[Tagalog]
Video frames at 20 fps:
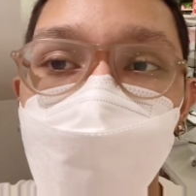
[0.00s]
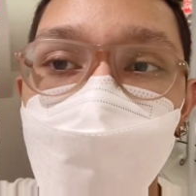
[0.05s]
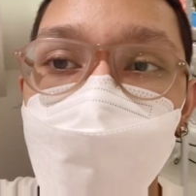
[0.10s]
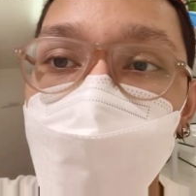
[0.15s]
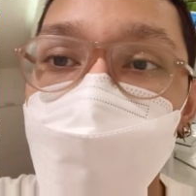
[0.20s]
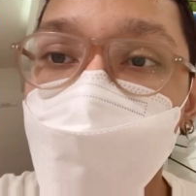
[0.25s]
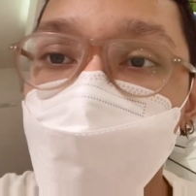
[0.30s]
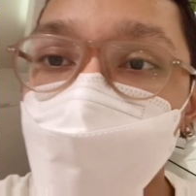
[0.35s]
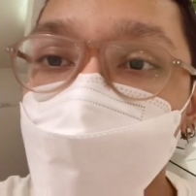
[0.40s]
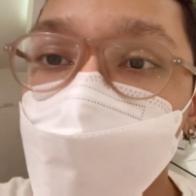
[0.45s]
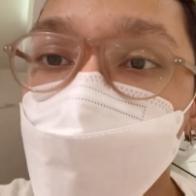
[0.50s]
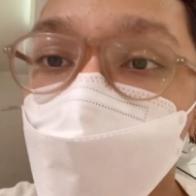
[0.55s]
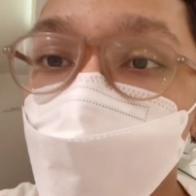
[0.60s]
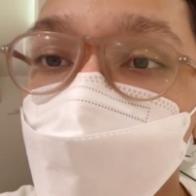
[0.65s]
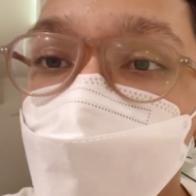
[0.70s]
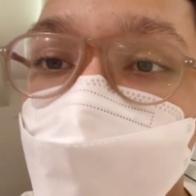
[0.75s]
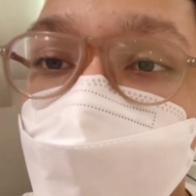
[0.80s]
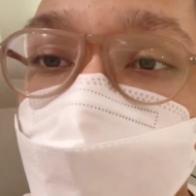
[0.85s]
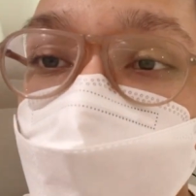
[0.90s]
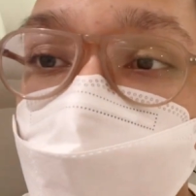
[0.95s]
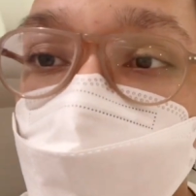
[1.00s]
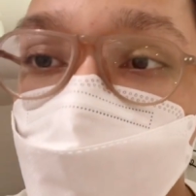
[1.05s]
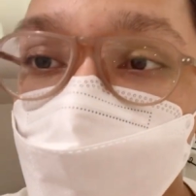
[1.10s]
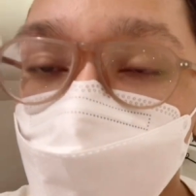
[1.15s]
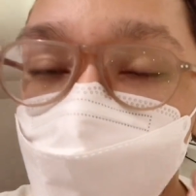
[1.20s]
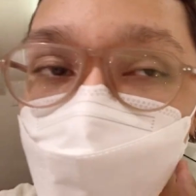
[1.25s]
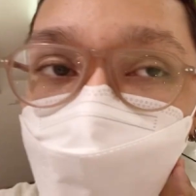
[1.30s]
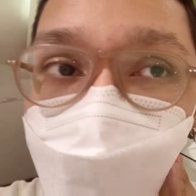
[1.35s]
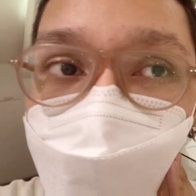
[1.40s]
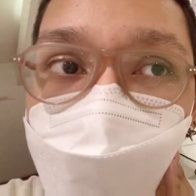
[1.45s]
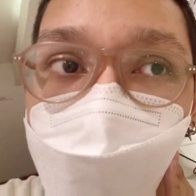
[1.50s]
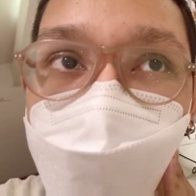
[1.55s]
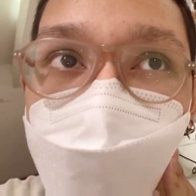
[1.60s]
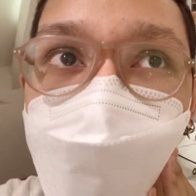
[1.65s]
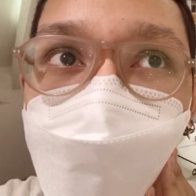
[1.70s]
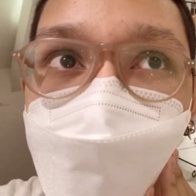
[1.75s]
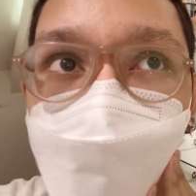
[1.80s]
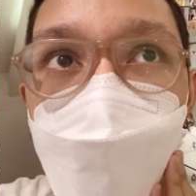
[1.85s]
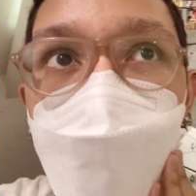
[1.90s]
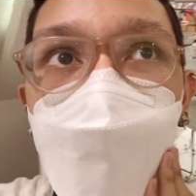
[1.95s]
Para mas convenient yung
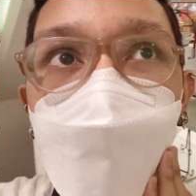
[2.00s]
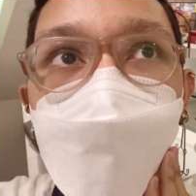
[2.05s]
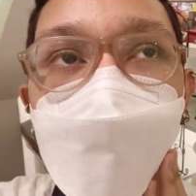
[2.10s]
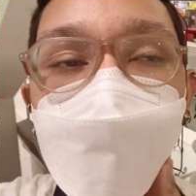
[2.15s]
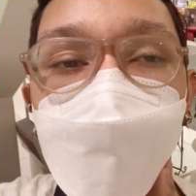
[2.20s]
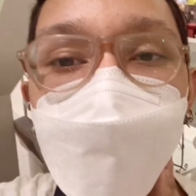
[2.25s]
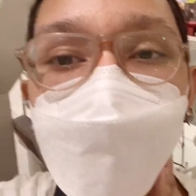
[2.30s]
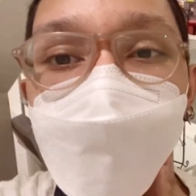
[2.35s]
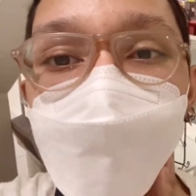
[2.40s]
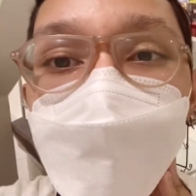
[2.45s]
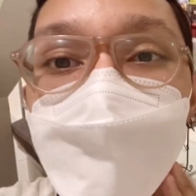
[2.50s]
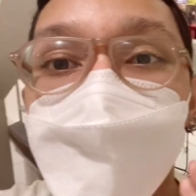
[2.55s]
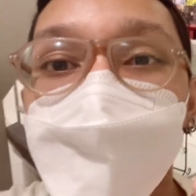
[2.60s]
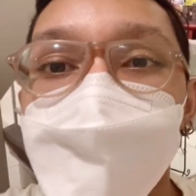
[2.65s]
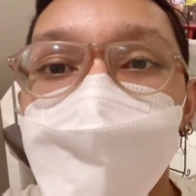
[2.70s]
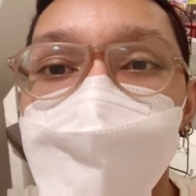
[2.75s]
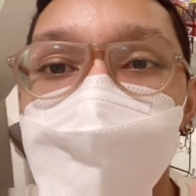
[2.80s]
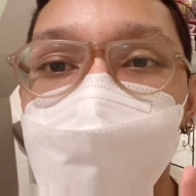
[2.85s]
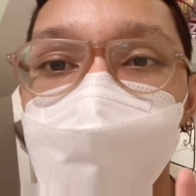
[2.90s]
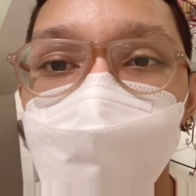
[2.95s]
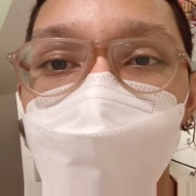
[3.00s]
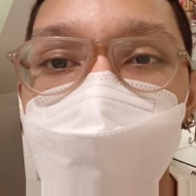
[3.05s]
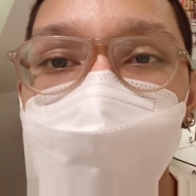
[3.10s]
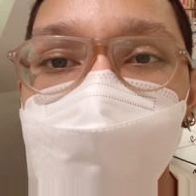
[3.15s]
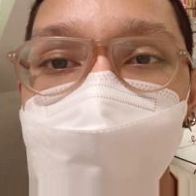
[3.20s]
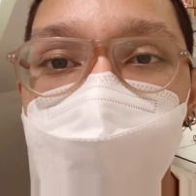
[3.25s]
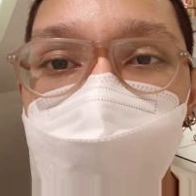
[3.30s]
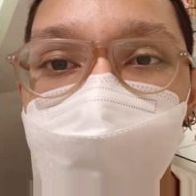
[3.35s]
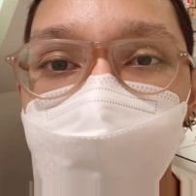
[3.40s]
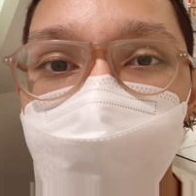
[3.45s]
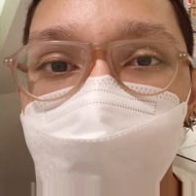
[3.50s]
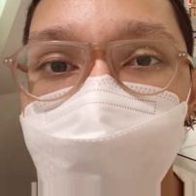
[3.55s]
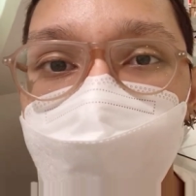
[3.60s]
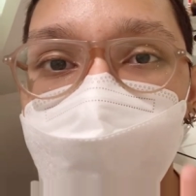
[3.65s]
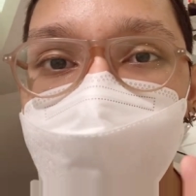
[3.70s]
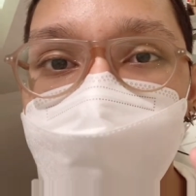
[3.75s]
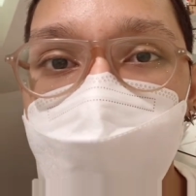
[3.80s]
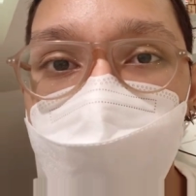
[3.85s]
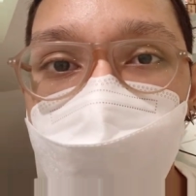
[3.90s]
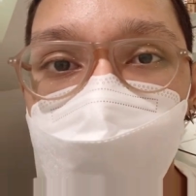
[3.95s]
paghahanda kasi space saver
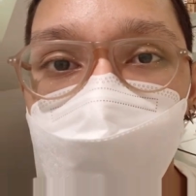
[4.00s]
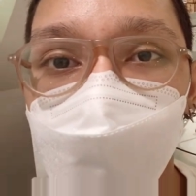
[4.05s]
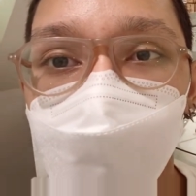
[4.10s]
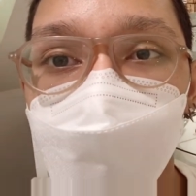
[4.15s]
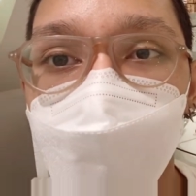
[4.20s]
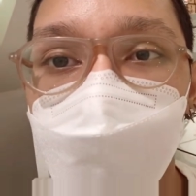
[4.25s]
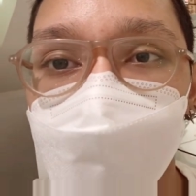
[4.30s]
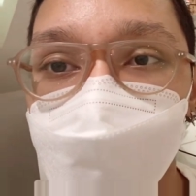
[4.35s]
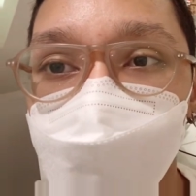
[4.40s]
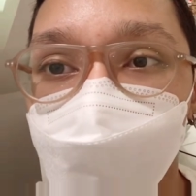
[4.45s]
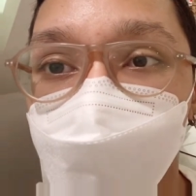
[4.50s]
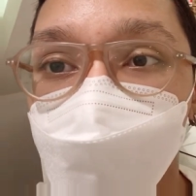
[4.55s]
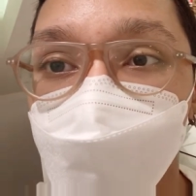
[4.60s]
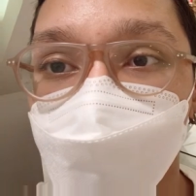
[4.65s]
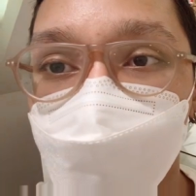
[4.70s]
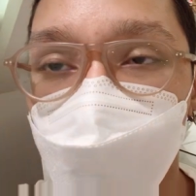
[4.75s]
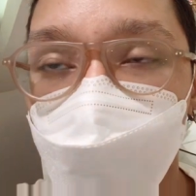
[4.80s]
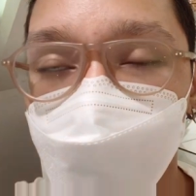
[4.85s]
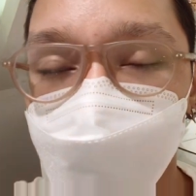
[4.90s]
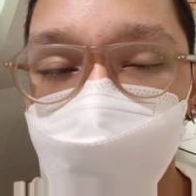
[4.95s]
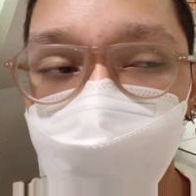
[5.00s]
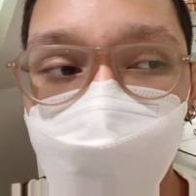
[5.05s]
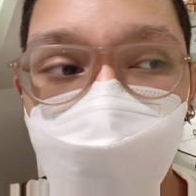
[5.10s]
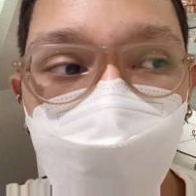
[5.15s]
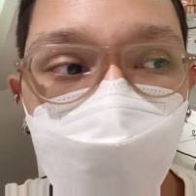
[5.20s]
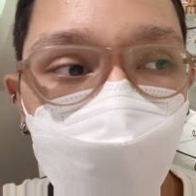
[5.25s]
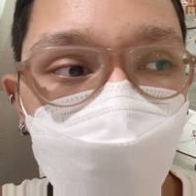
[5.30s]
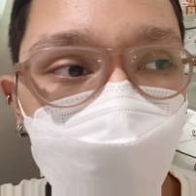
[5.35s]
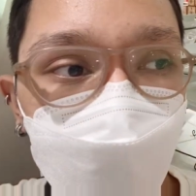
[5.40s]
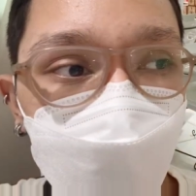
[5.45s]
yan dahil collapsible rock siya guys.